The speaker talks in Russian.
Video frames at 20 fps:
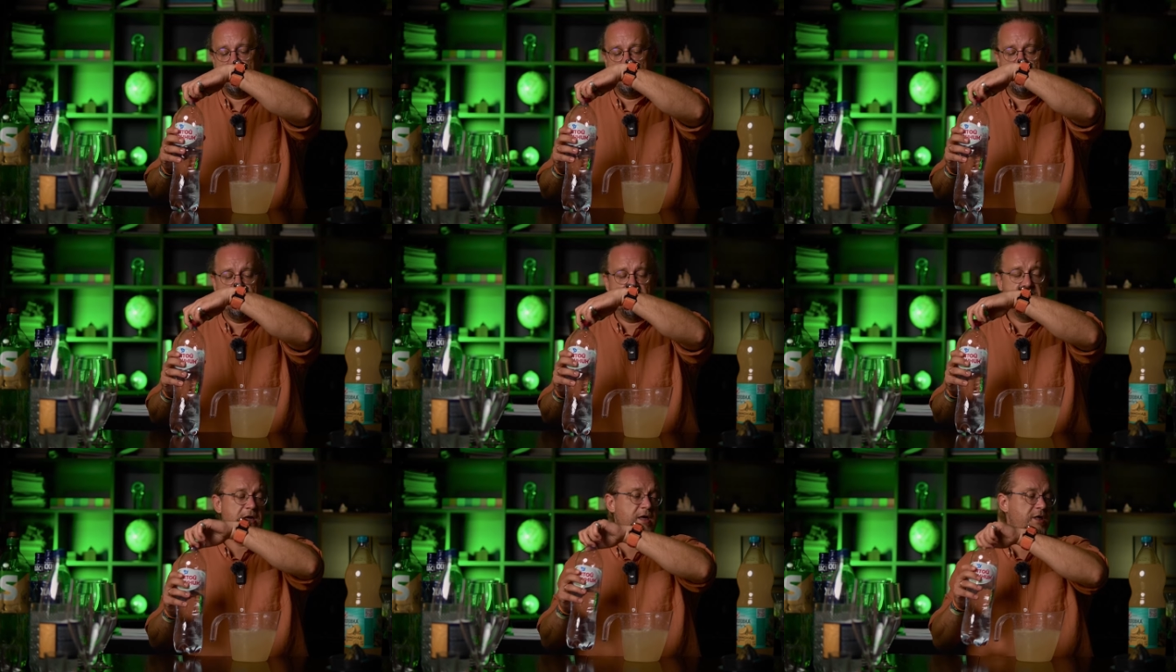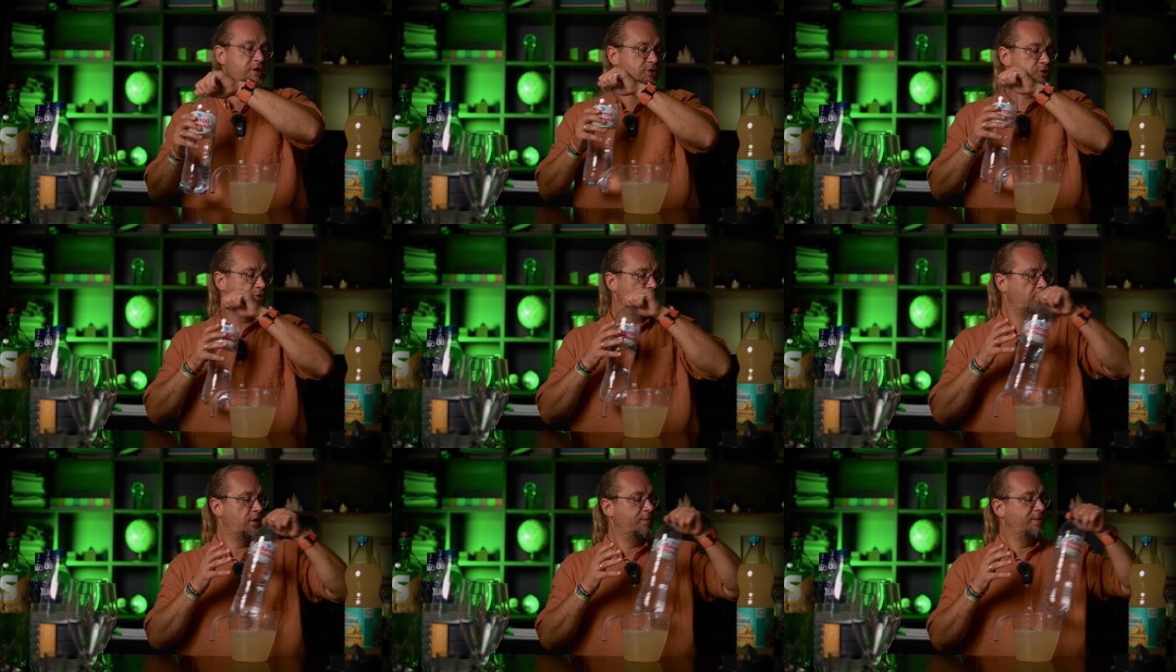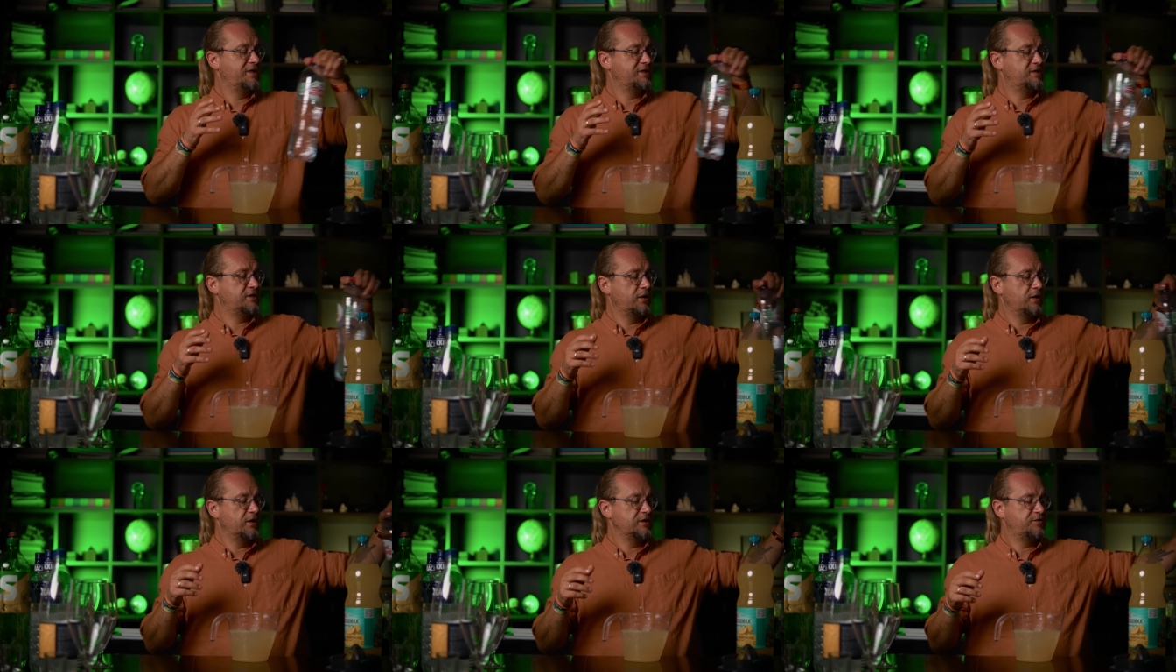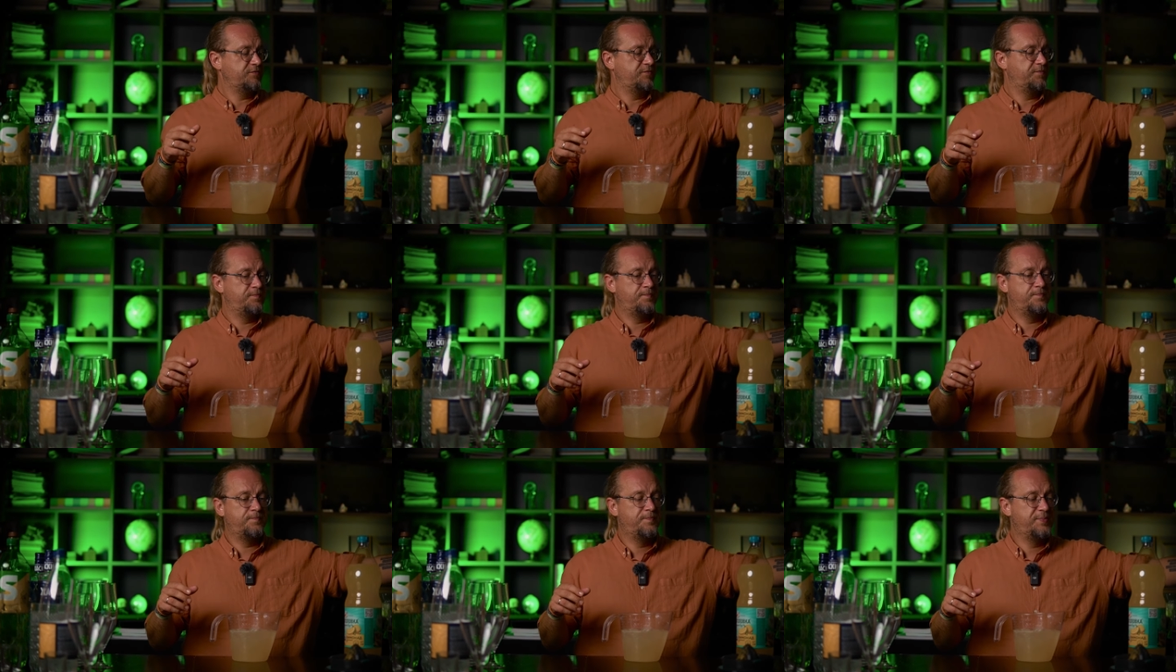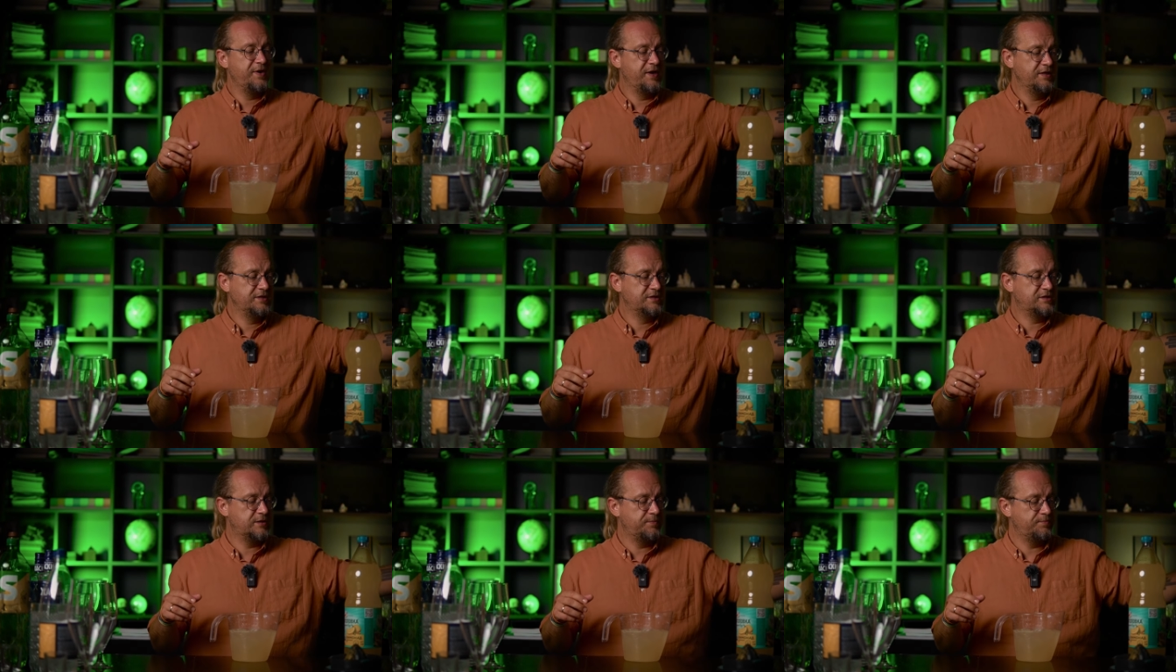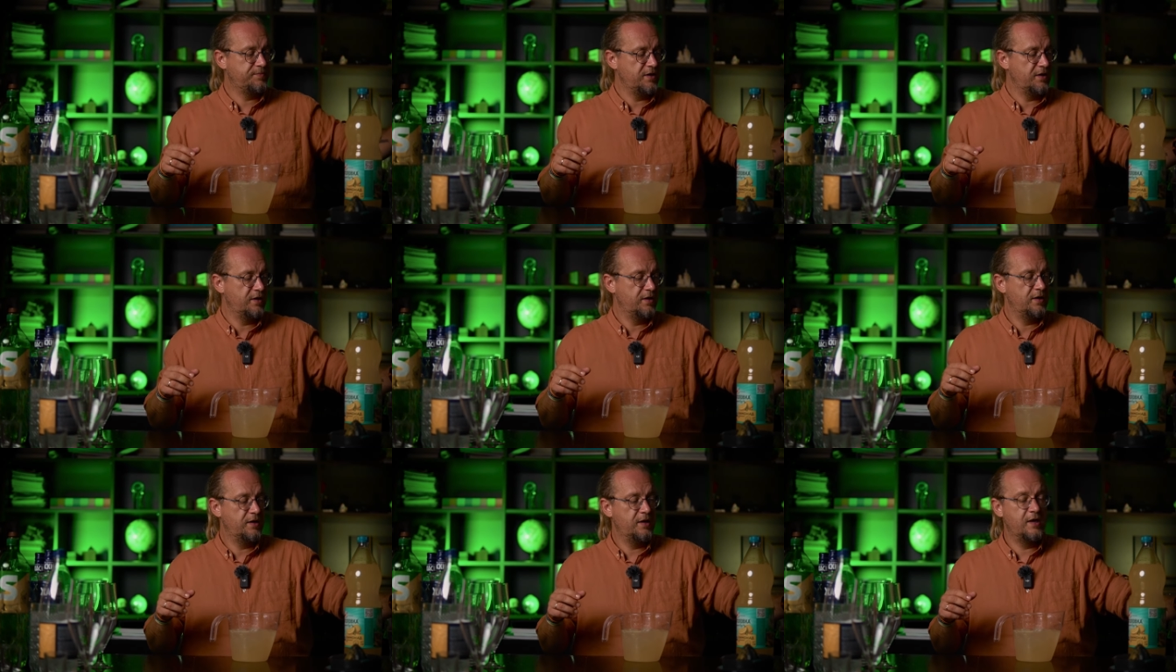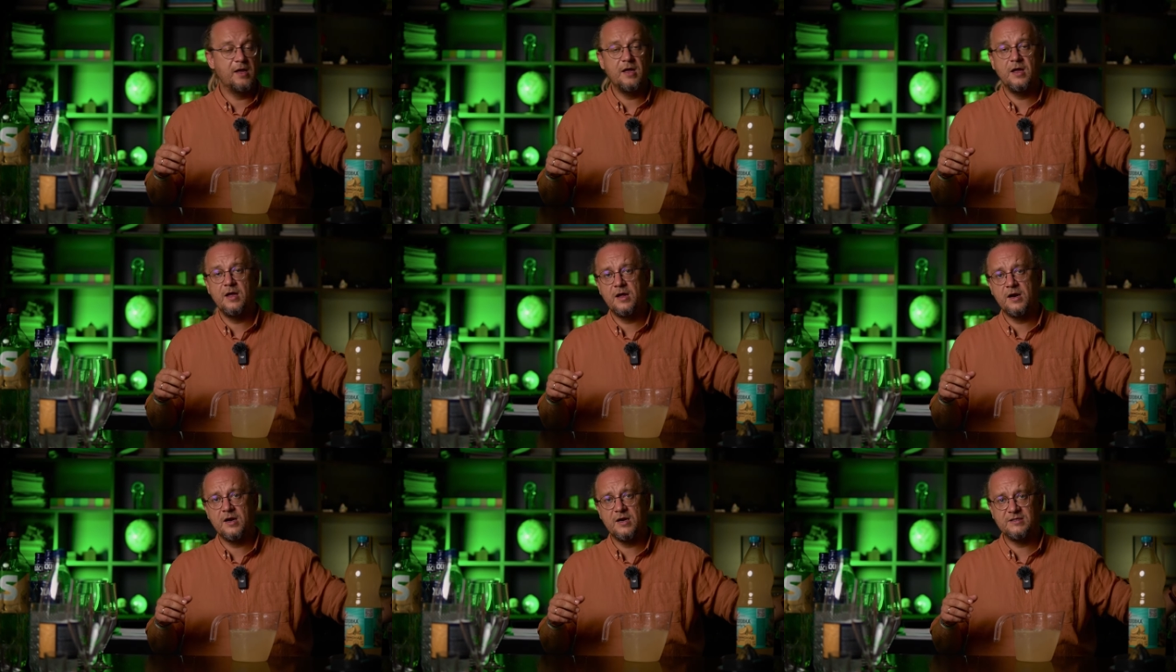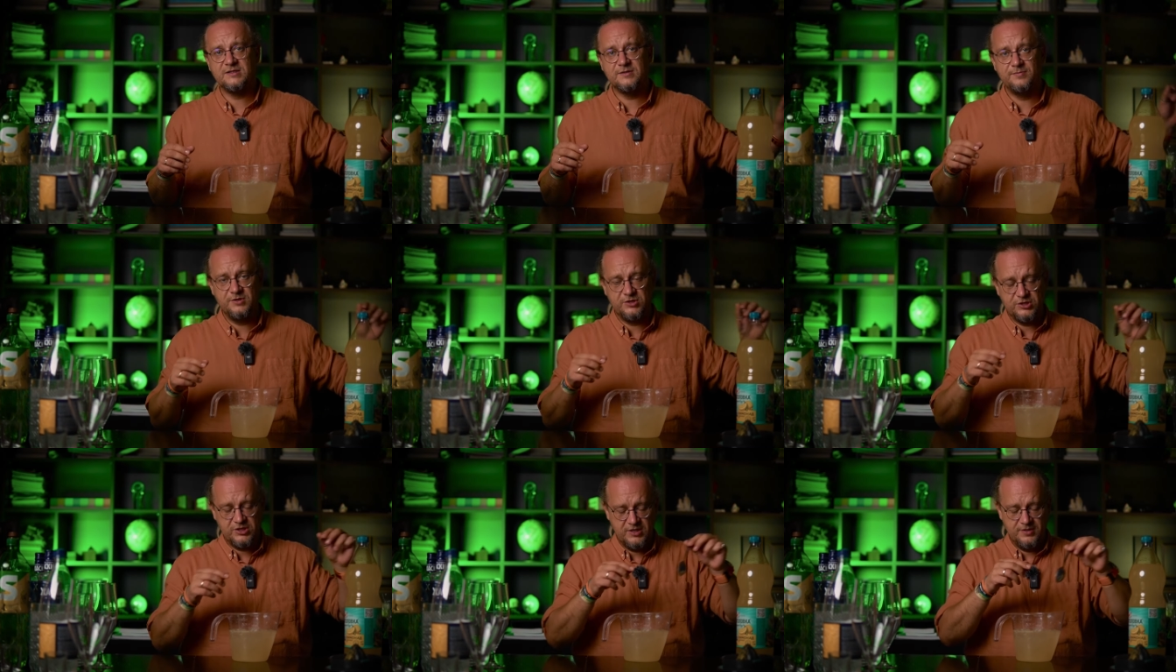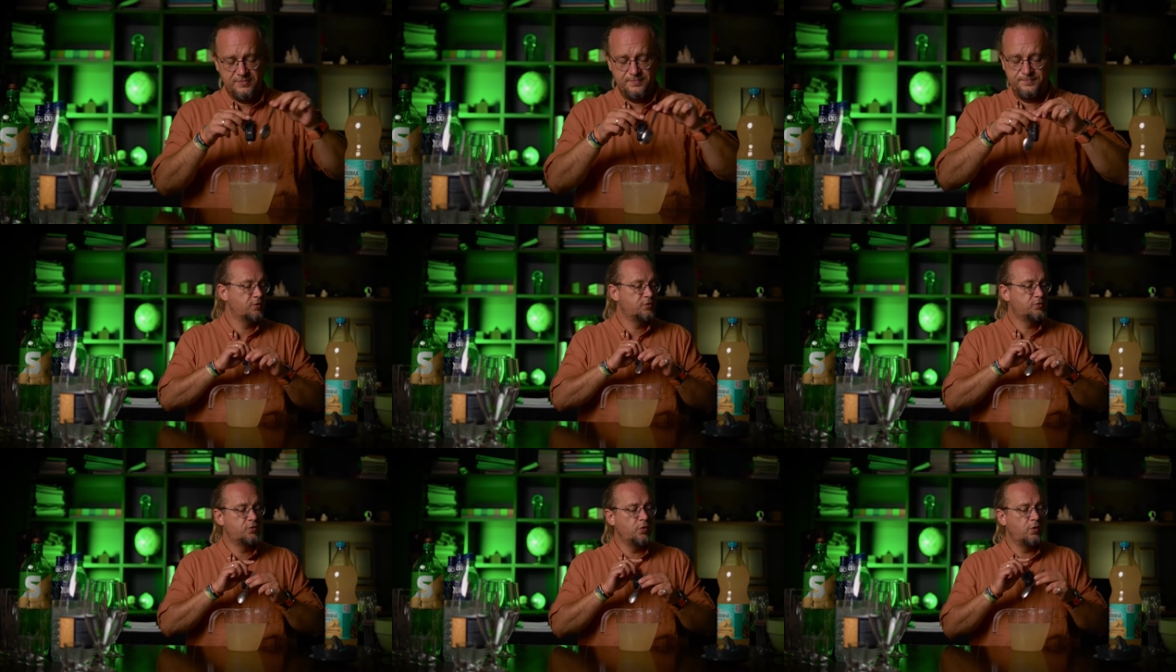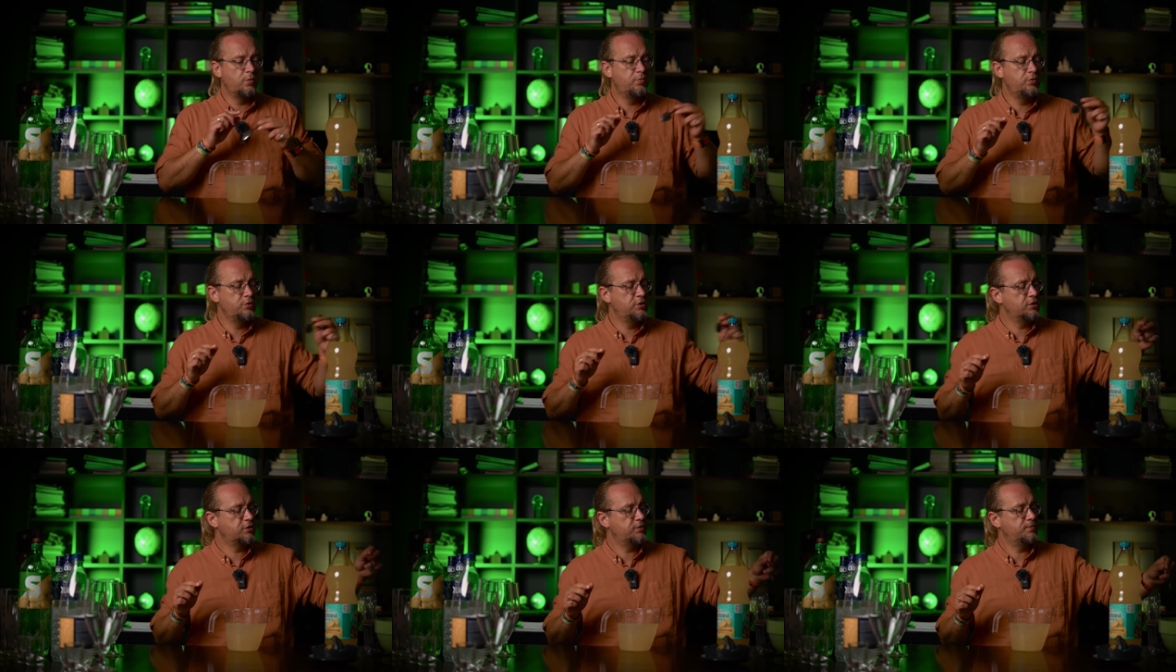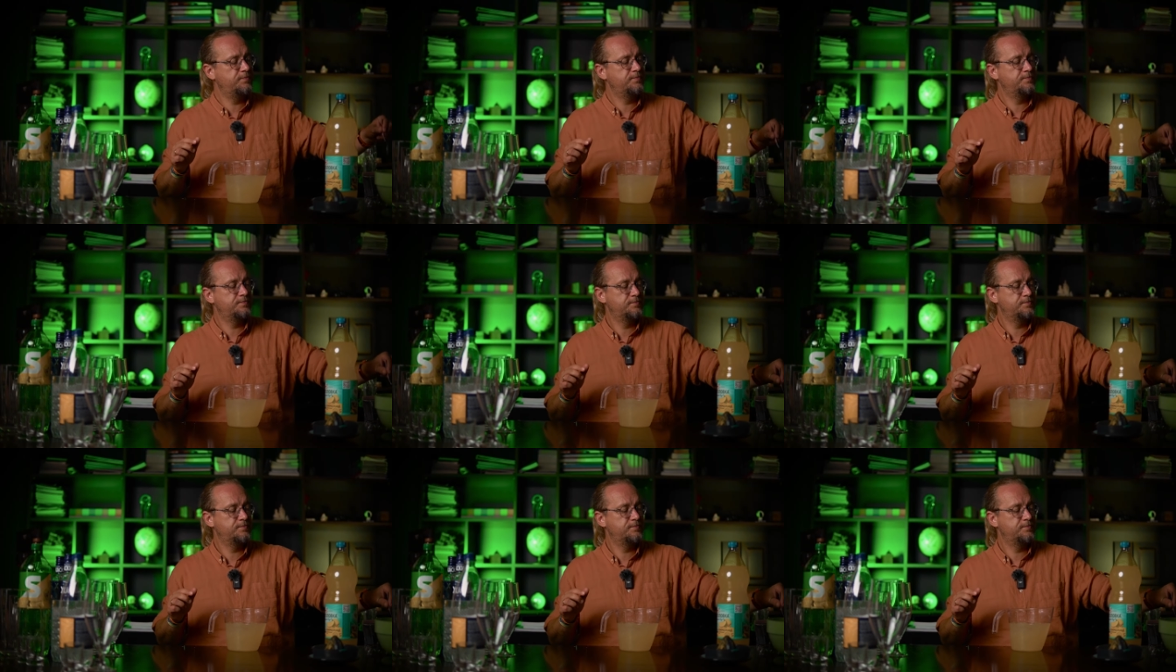А что нам осталось? В принципе, размешать. Кто будет?